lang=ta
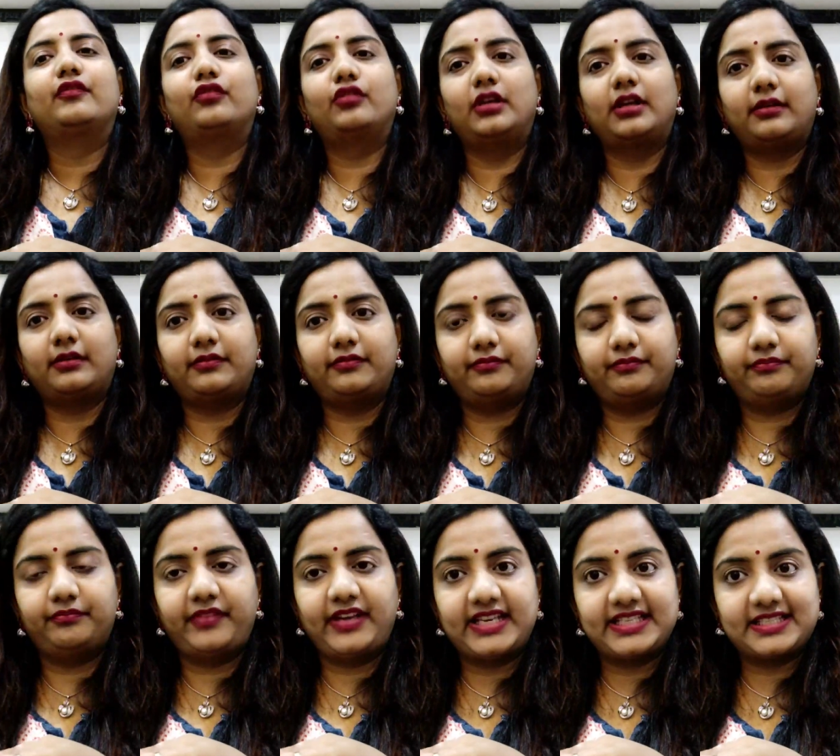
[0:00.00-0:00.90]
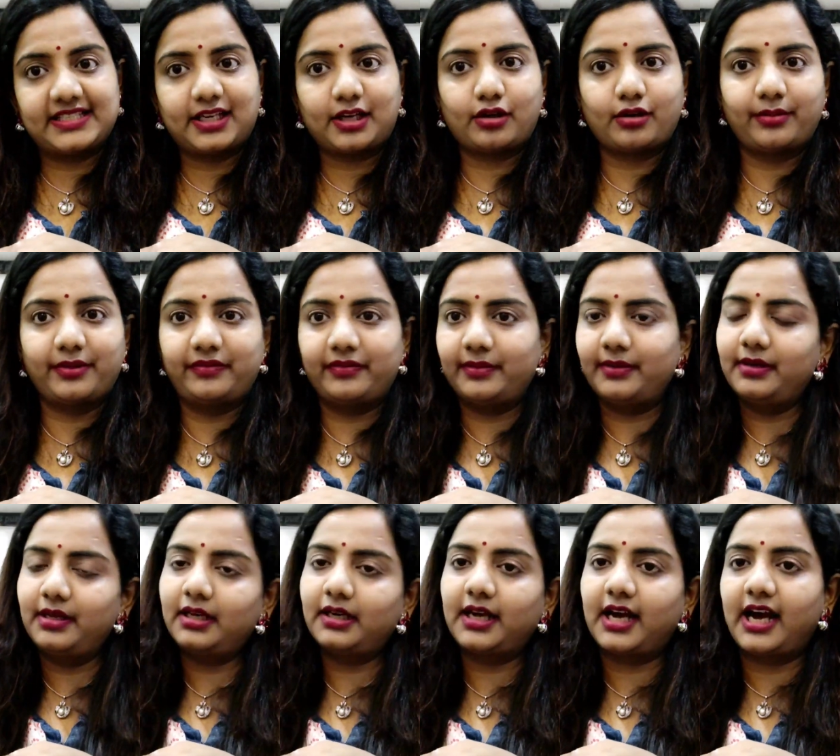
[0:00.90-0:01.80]
ஃபுல்லாக வேஸ்ட் ஆகும்
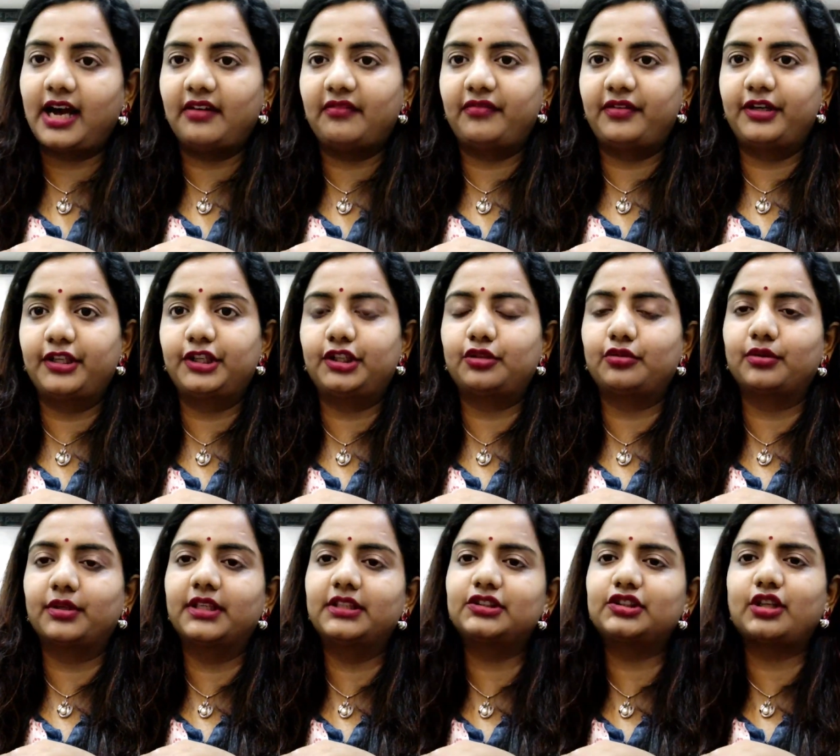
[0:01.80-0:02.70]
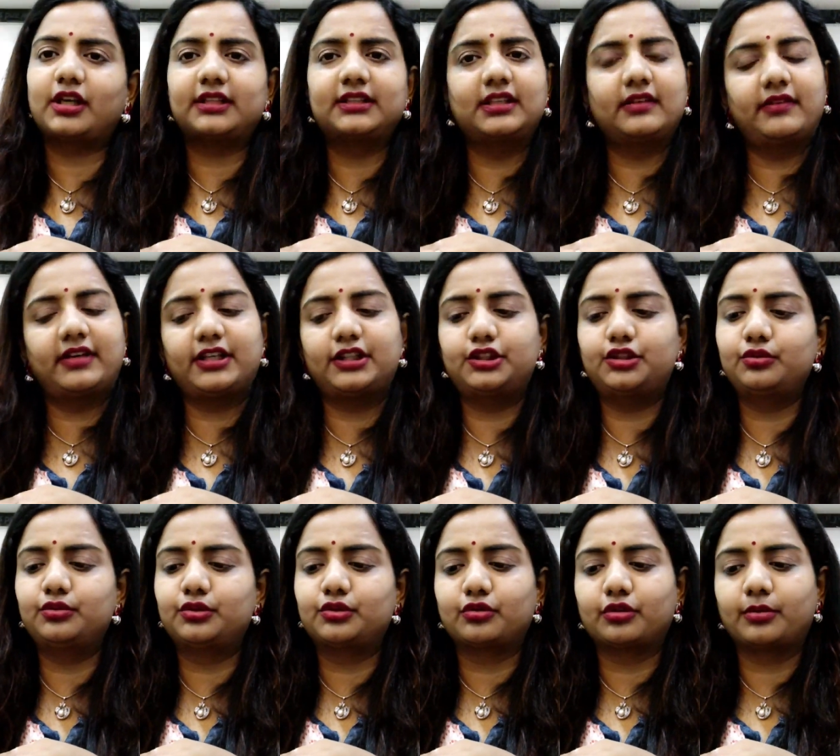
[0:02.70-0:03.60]
அப்படின்னு ஒரு ஹாஃப் எடுத்துக்கோங்க ஸோ அதில் வர
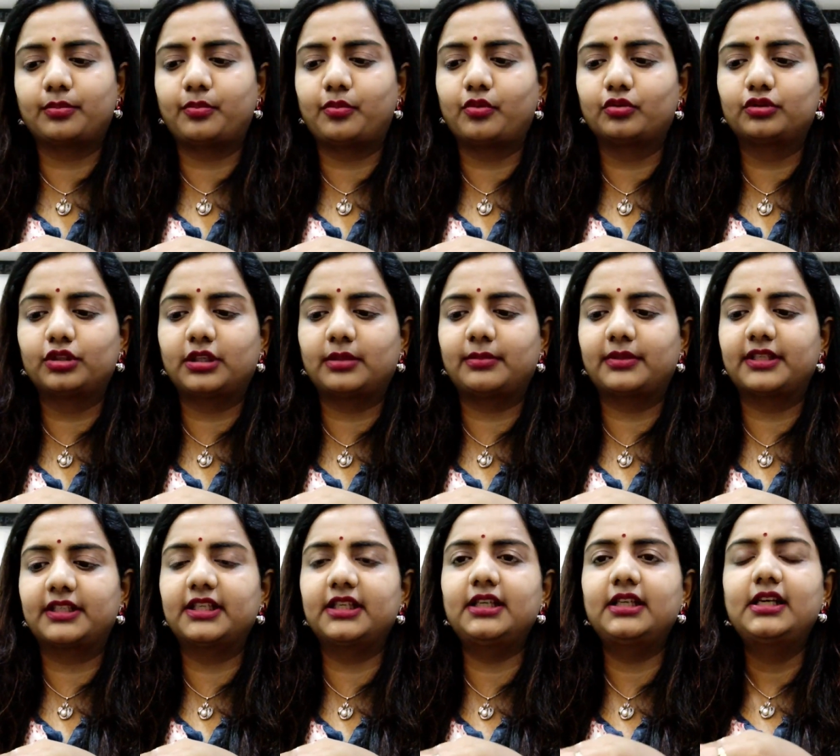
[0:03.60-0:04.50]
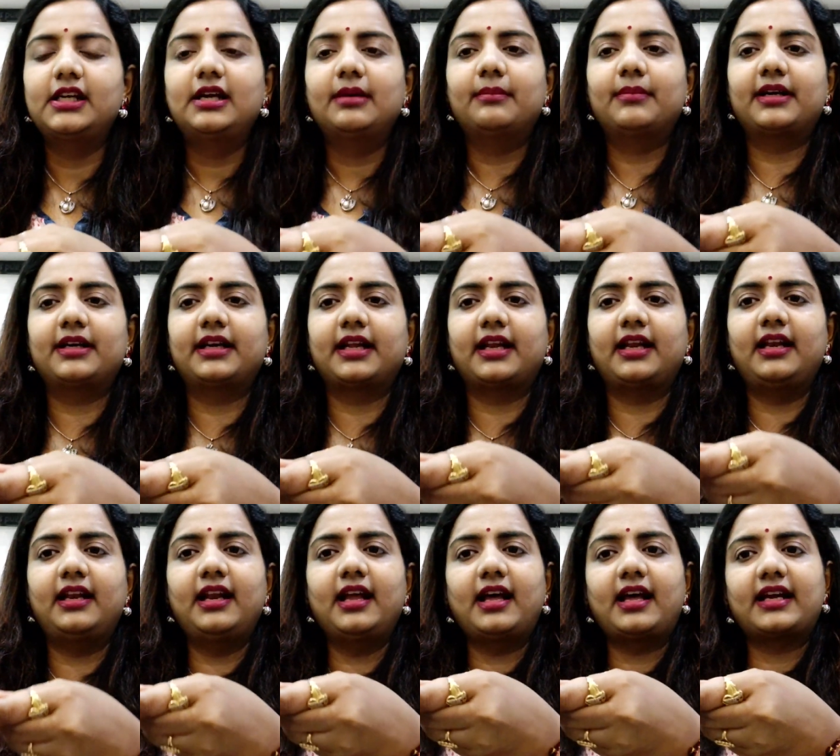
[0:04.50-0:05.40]
ஜூஸ் கூட போதும் நமக்கு பட்
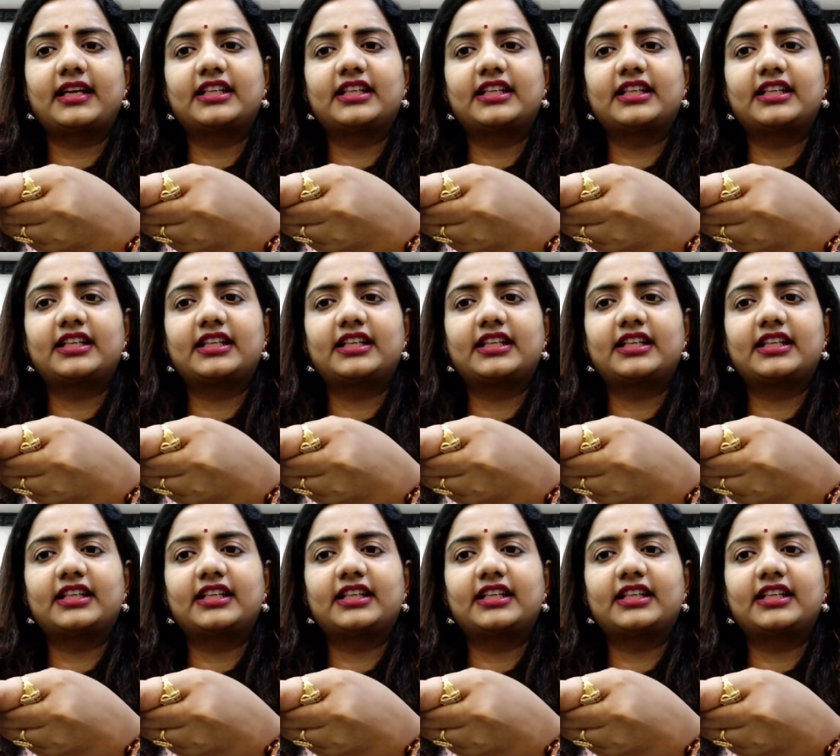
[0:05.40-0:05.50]
நல்லா